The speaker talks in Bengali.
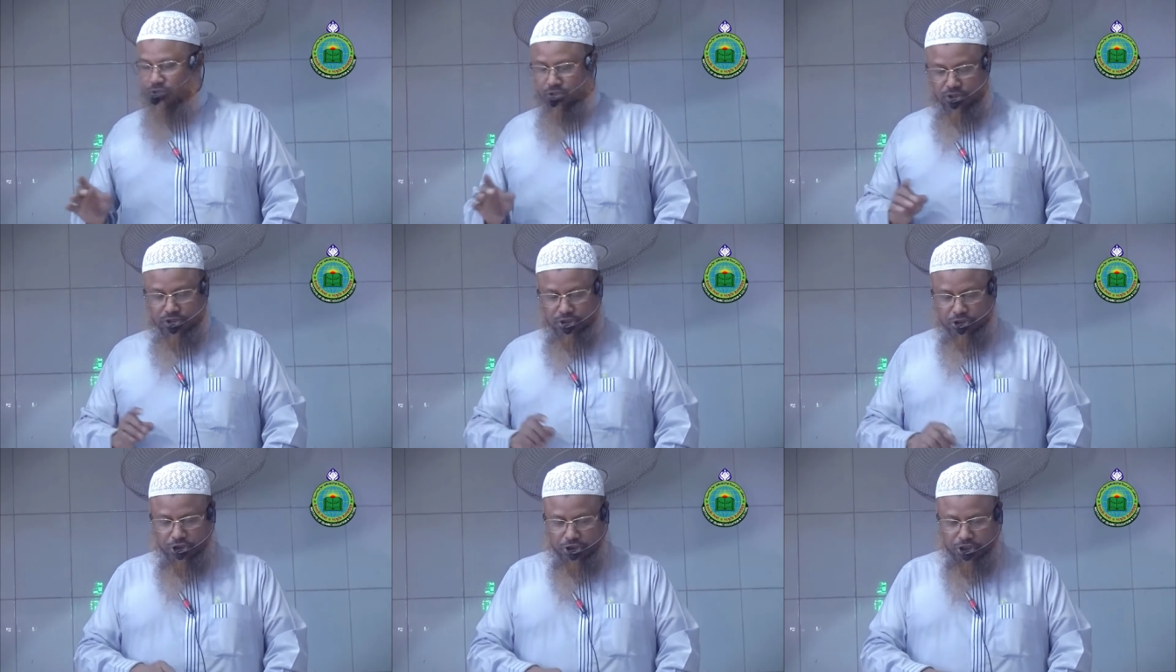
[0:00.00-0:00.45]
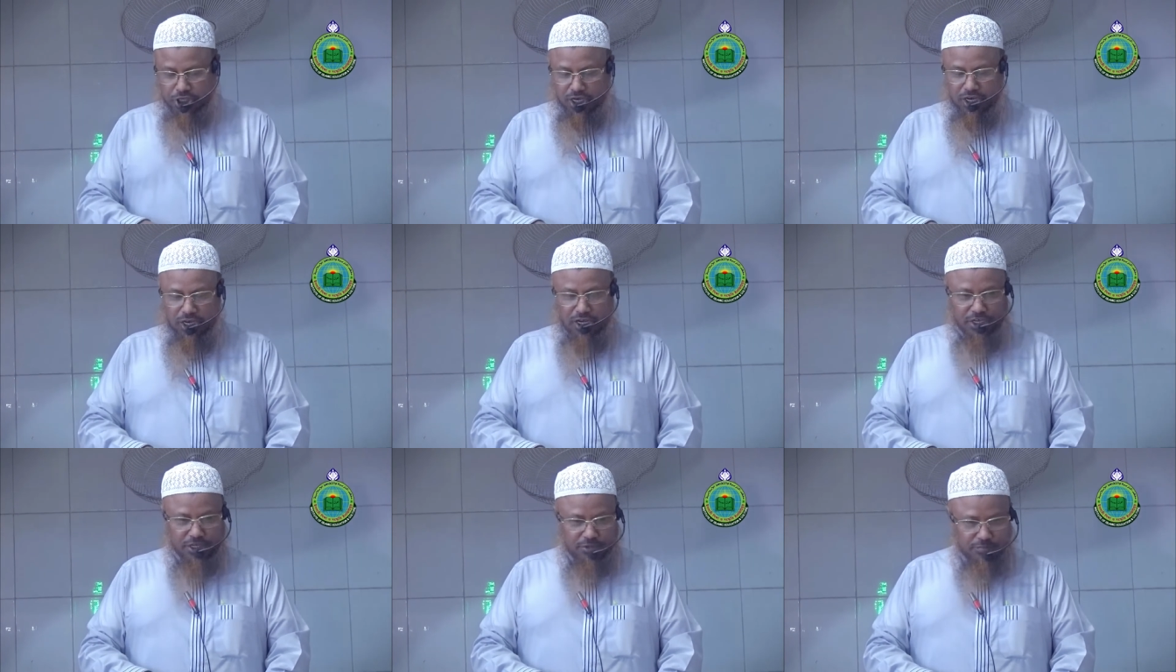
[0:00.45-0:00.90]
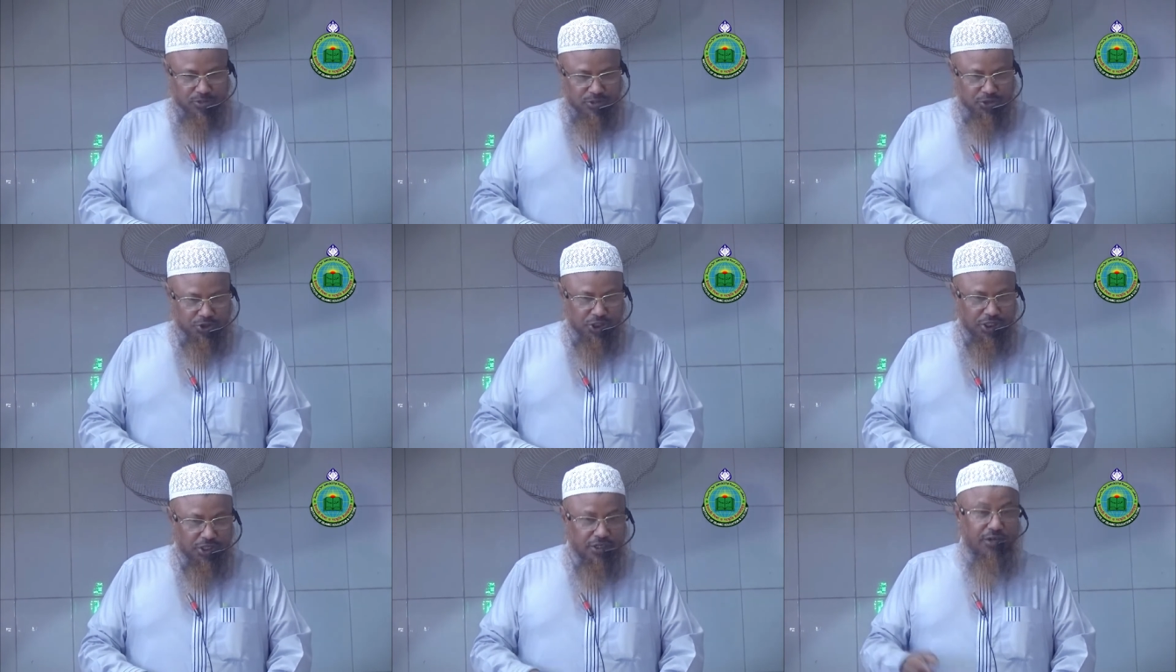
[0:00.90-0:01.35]
সেটা আল্লাহ কি
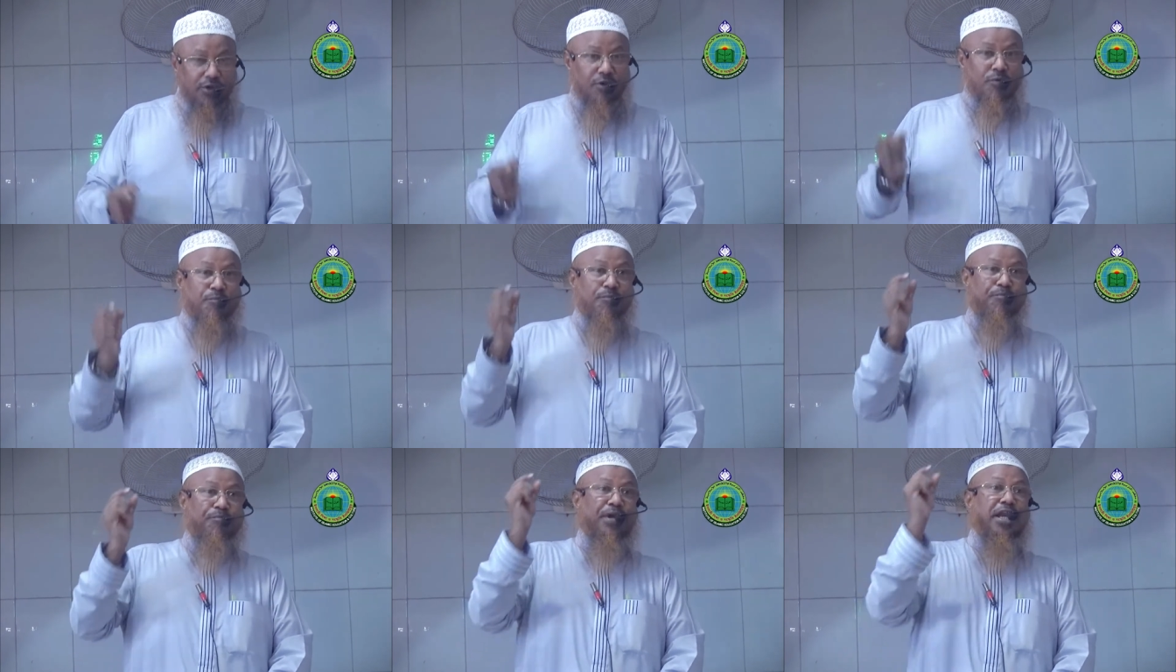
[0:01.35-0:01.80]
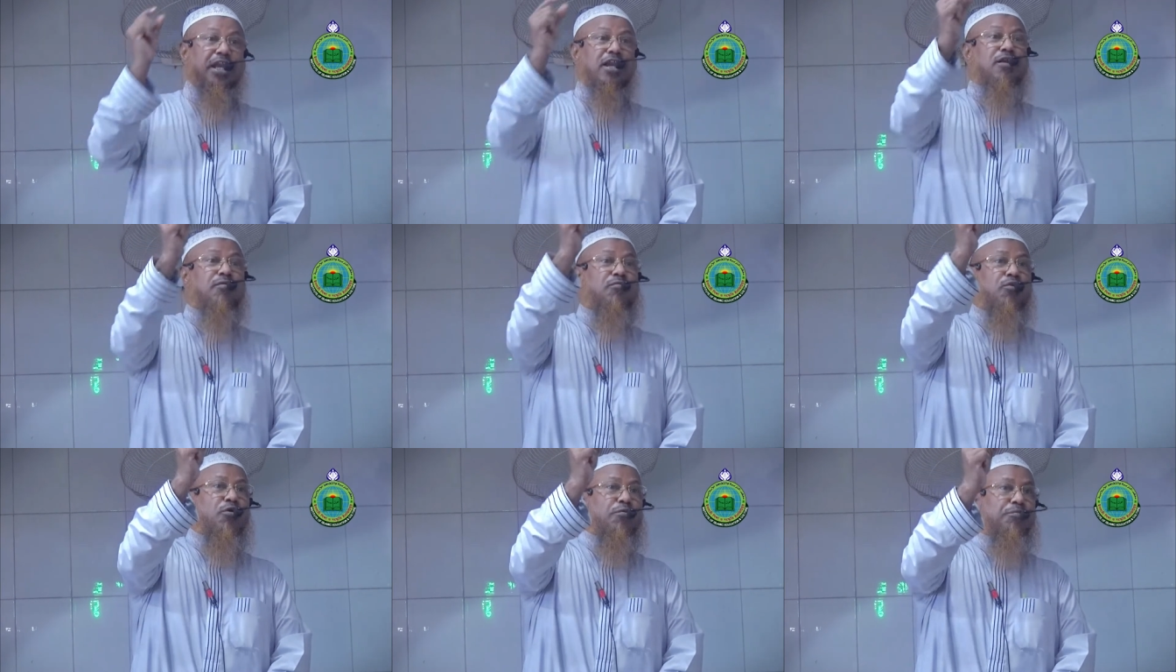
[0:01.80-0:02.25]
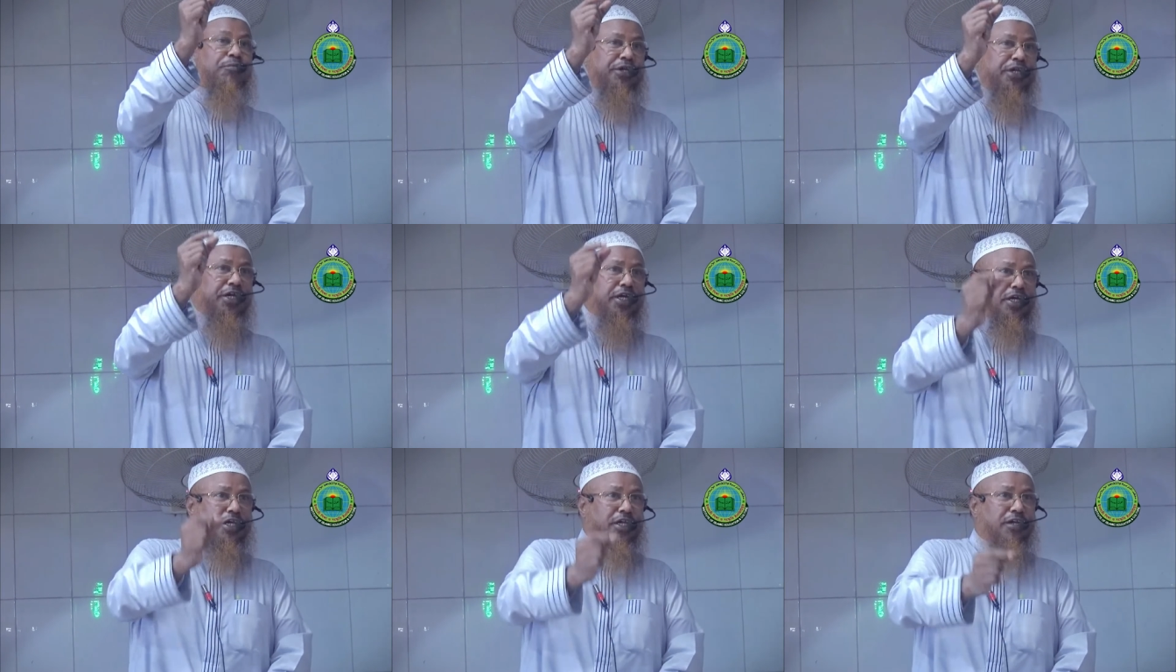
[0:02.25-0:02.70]
বলছেন বিল
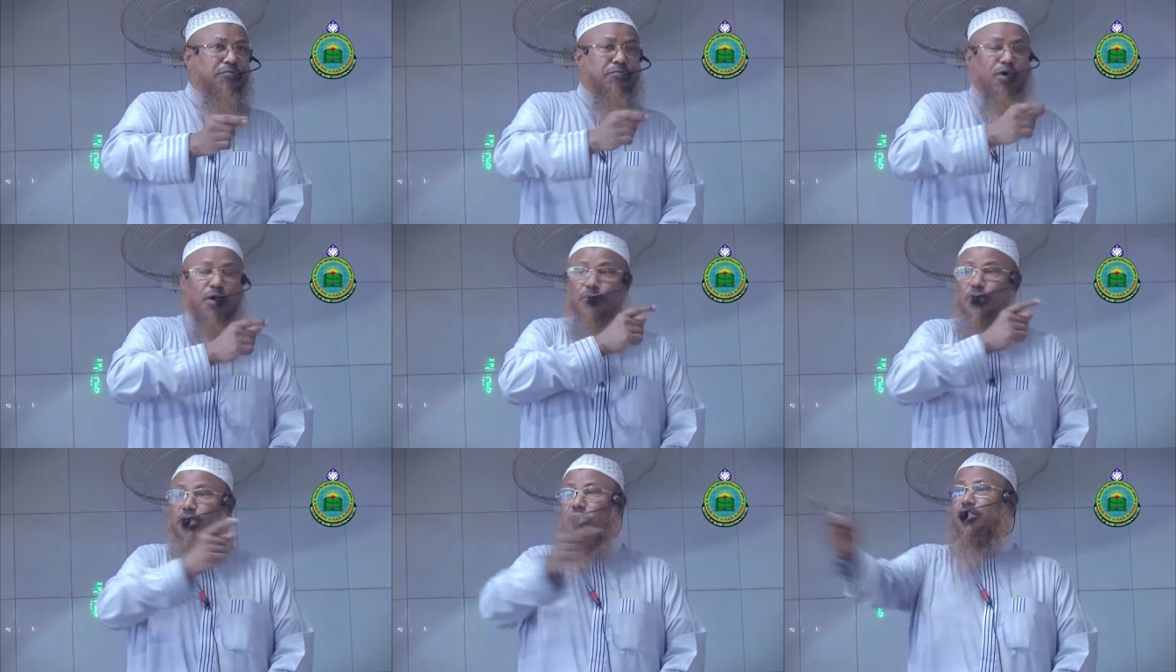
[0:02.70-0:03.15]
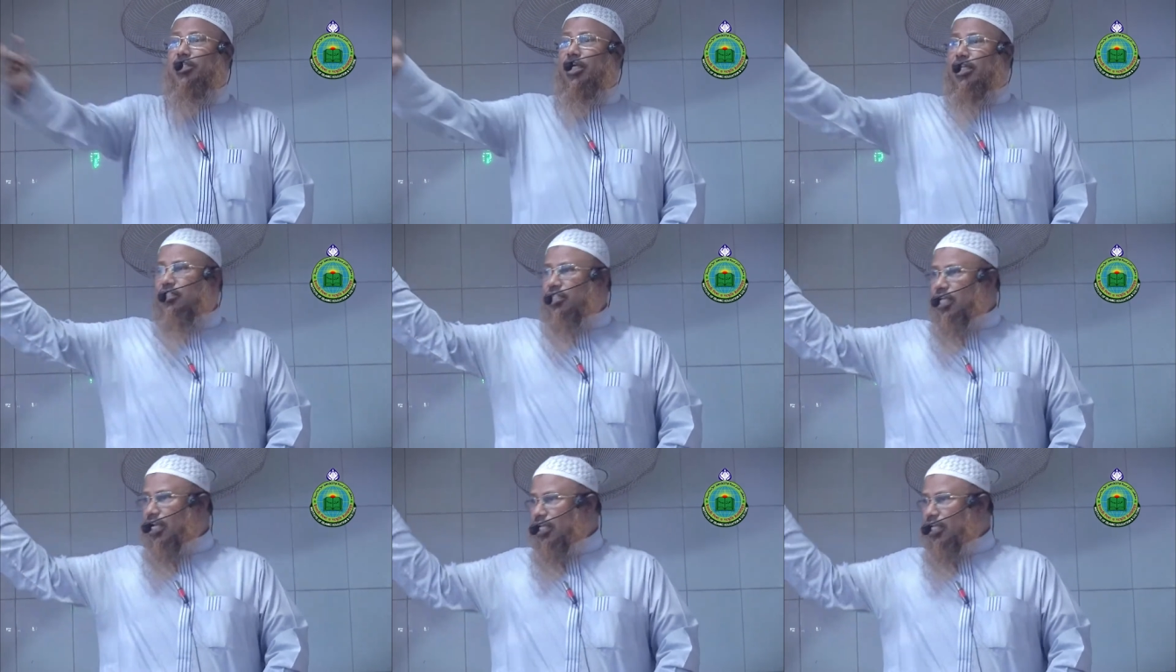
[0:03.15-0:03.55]
মিনিন মমিনদের দ্বারা